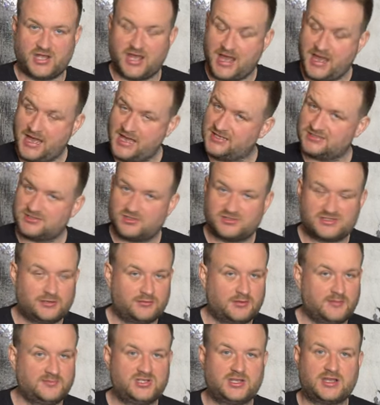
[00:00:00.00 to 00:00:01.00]
A jest to
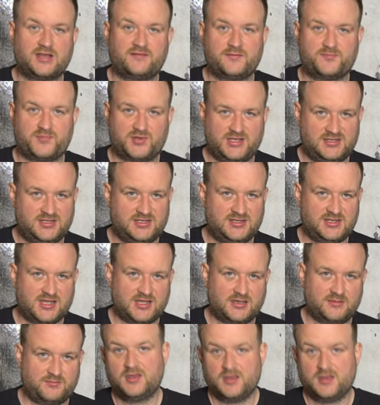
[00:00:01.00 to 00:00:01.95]
całkiem ciekawy pojedynek,